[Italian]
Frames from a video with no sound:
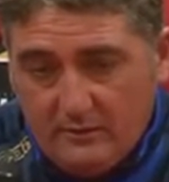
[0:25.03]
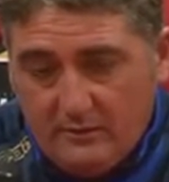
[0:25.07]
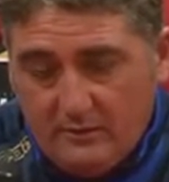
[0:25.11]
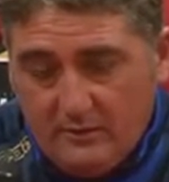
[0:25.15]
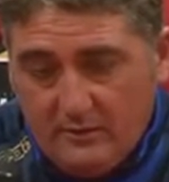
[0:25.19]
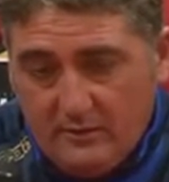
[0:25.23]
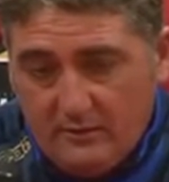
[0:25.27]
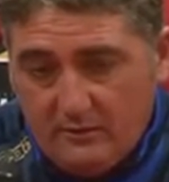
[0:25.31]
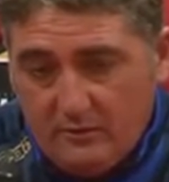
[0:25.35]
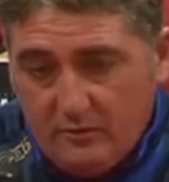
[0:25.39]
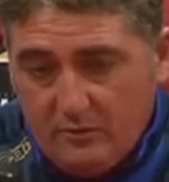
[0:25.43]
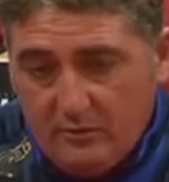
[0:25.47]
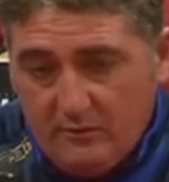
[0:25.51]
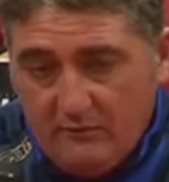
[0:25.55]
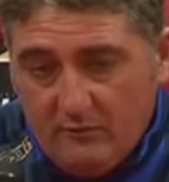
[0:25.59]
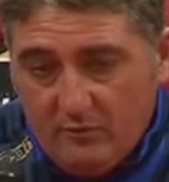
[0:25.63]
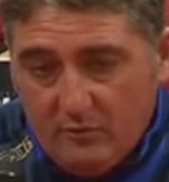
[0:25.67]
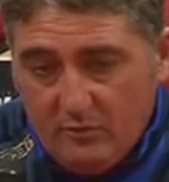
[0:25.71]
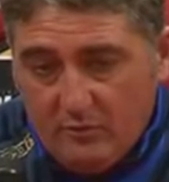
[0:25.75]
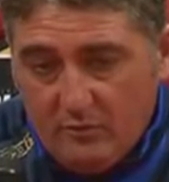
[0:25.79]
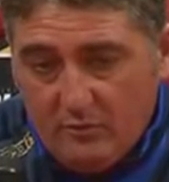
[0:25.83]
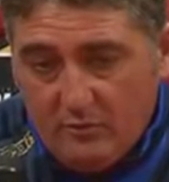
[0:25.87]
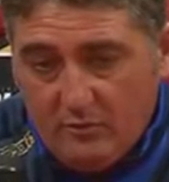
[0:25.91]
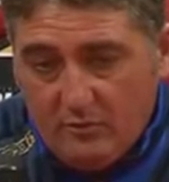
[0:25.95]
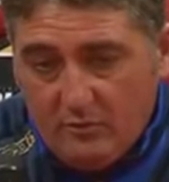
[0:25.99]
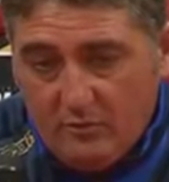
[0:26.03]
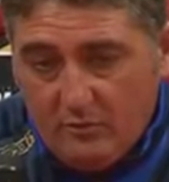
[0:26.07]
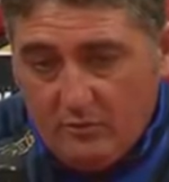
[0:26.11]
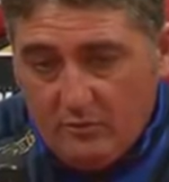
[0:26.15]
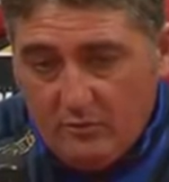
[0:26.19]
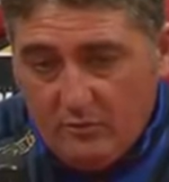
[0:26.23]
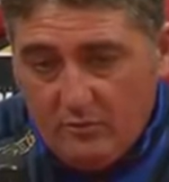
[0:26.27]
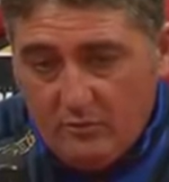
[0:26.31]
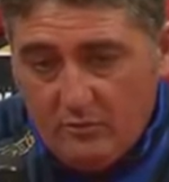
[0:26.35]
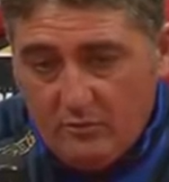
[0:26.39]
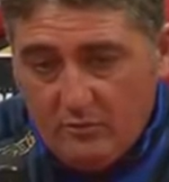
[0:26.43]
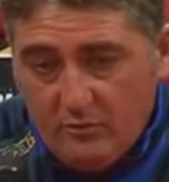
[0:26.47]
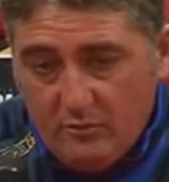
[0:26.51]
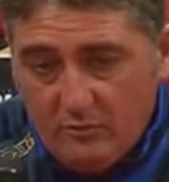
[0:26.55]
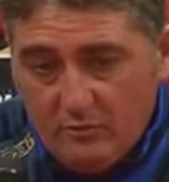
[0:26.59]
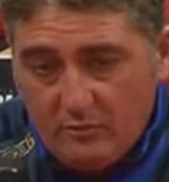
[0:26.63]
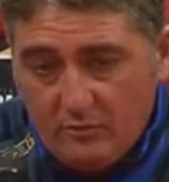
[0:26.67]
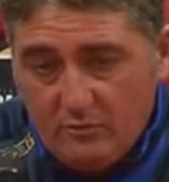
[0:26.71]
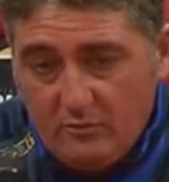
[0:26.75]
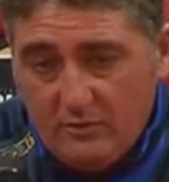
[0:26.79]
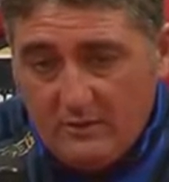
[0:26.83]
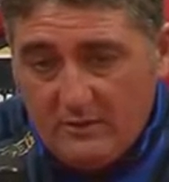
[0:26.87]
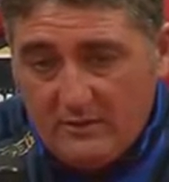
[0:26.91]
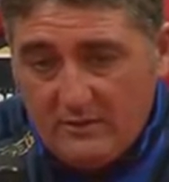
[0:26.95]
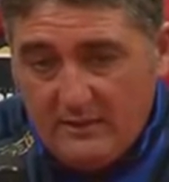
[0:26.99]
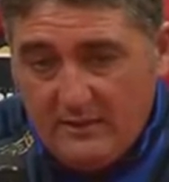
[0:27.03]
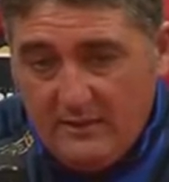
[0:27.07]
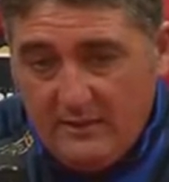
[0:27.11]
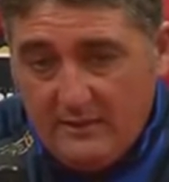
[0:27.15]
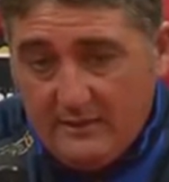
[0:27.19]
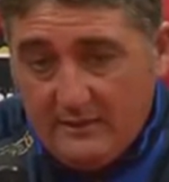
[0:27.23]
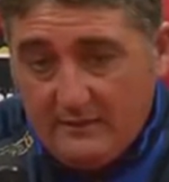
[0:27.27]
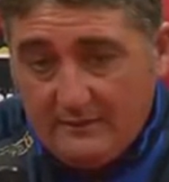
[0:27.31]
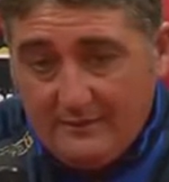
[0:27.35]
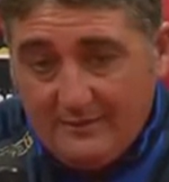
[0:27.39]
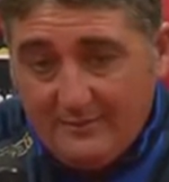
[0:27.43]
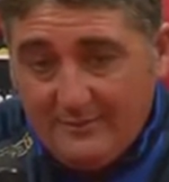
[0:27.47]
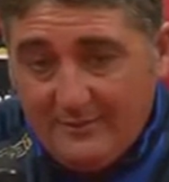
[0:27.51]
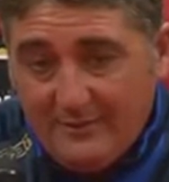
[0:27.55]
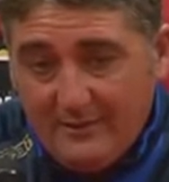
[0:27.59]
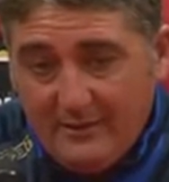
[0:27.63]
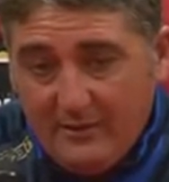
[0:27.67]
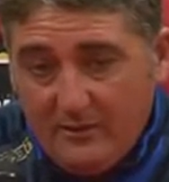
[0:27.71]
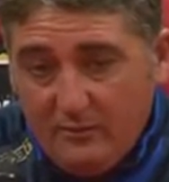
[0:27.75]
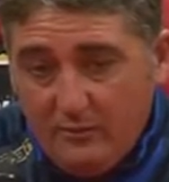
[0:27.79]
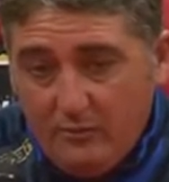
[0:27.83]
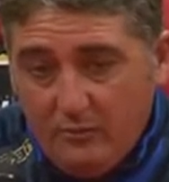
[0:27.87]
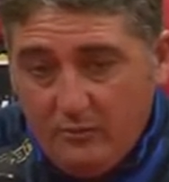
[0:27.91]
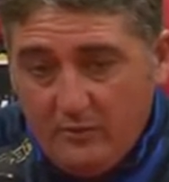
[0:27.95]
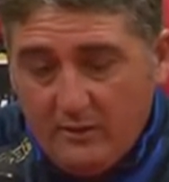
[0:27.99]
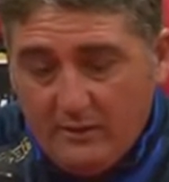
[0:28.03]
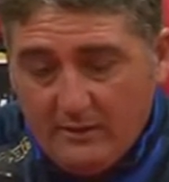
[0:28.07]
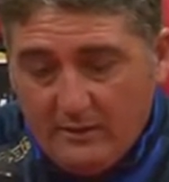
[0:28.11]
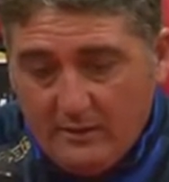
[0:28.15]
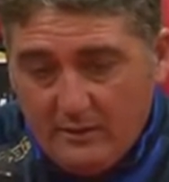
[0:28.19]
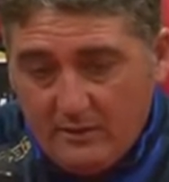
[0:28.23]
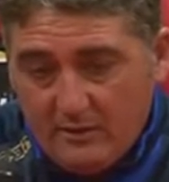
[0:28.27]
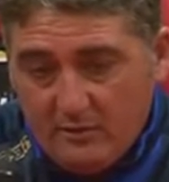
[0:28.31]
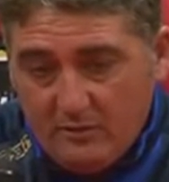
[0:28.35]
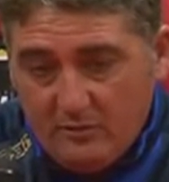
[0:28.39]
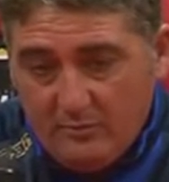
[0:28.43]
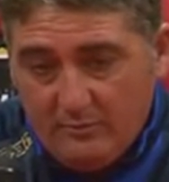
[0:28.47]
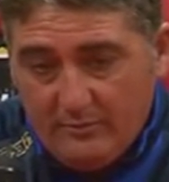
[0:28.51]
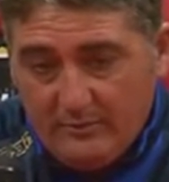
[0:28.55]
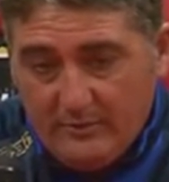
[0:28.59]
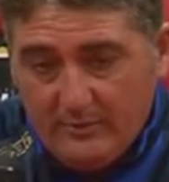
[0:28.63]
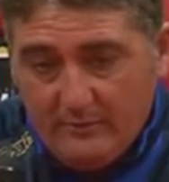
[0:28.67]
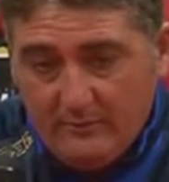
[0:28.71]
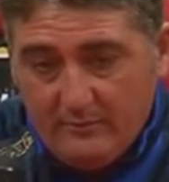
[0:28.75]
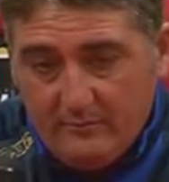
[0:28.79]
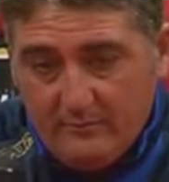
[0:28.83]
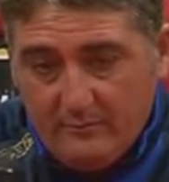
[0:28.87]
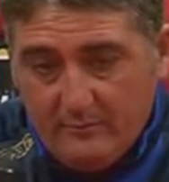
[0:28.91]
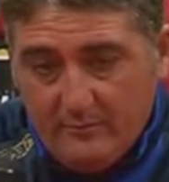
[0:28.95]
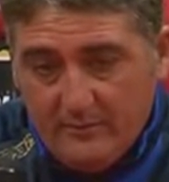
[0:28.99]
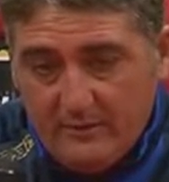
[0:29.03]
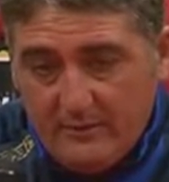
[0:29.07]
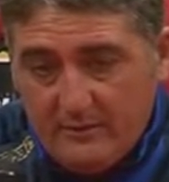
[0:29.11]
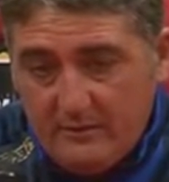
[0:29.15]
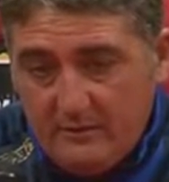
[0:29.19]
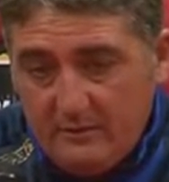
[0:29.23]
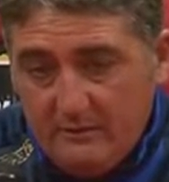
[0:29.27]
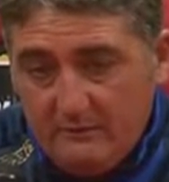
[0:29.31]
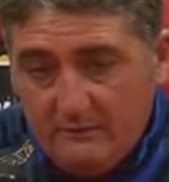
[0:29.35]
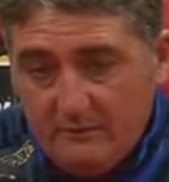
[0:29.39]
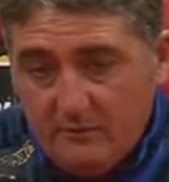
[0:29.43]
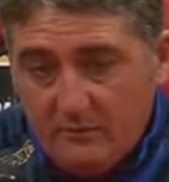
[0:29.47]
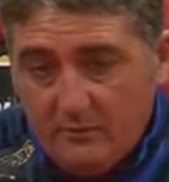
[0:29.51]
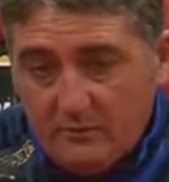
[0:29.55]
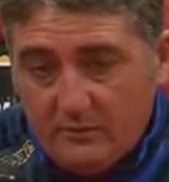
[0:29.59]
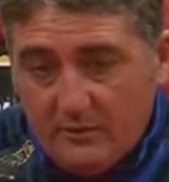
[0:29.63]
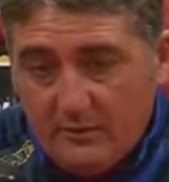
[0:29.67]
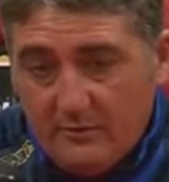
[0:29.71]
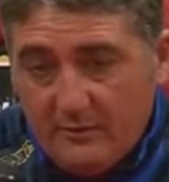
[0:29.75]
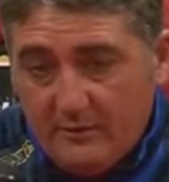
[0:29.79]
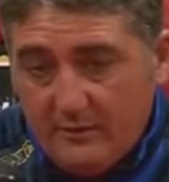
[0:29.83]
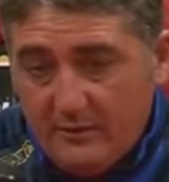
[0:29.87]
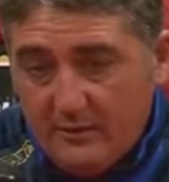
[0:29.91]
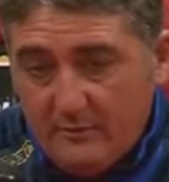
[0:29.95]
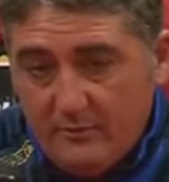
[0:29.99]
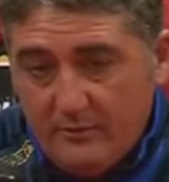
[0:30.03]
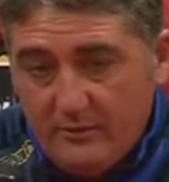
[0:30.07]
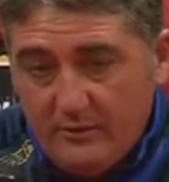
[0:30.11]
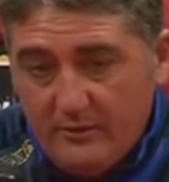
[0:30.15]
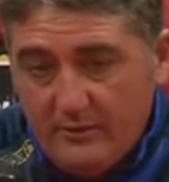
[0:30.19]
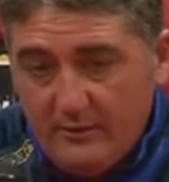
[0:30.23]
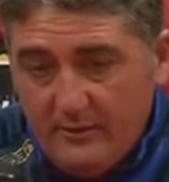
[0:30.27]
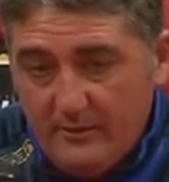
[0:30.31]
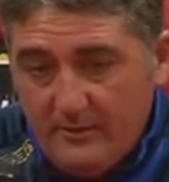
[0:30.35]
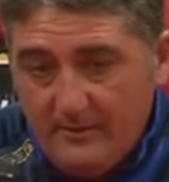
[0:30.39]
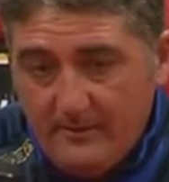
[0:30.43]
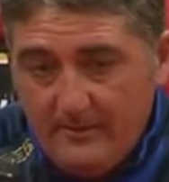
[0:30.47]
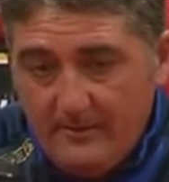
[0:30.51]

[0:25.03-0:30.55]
tanto lavoro sugli esterni tanta palla lunga che ci hanno messo in difficoltà perché poi